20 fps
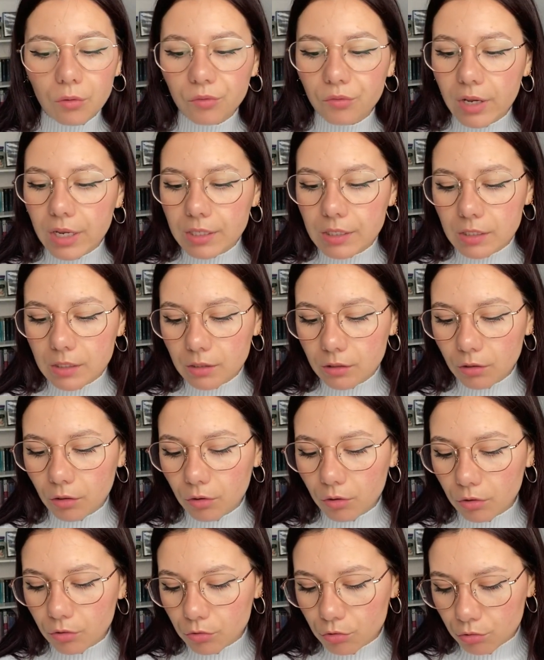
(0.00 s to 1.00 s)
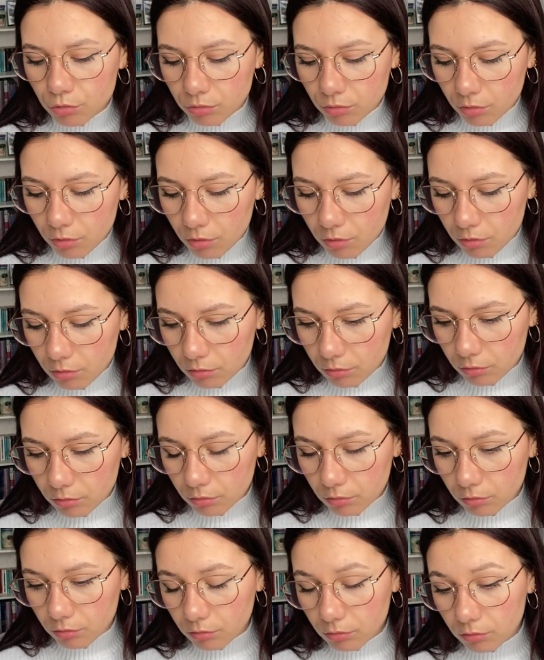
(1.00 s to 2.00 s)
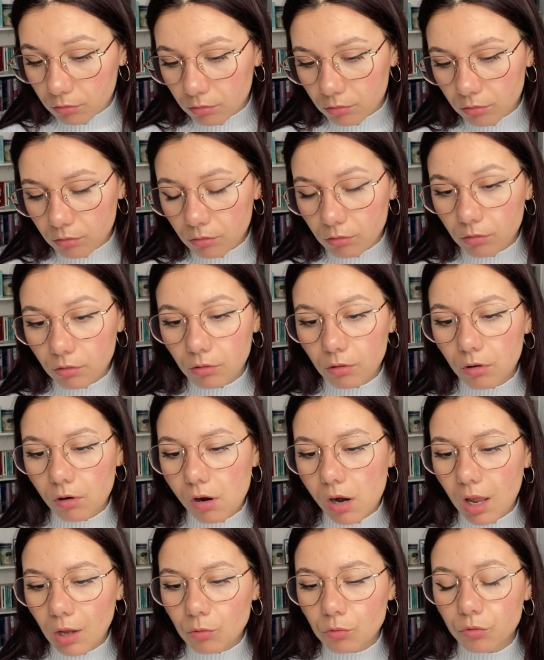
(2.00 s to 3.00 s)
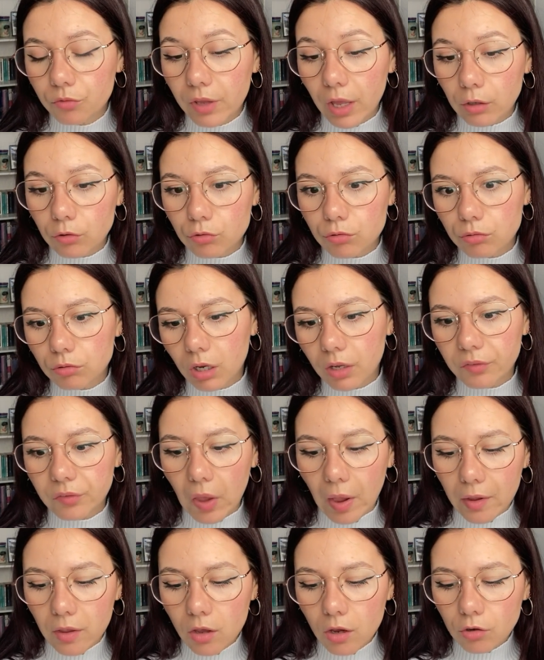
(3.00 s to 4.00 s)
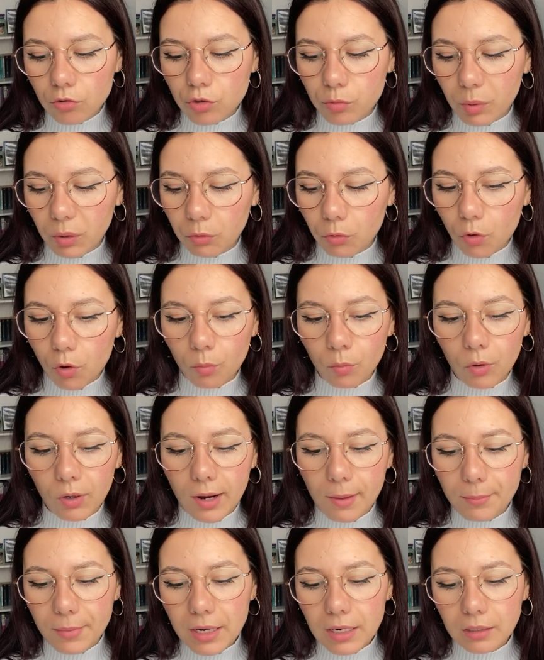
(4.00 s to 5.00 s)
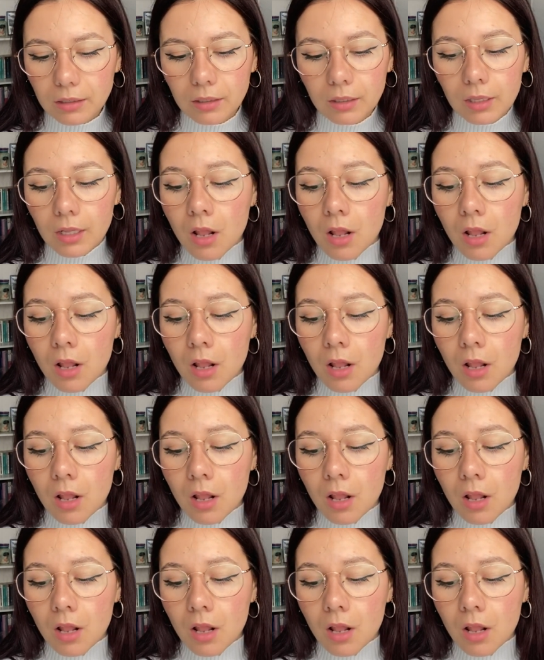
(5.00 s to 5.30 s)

on va dire euh, sur euh, la couverture intérieure, je sais pas trop comment on l'appelle.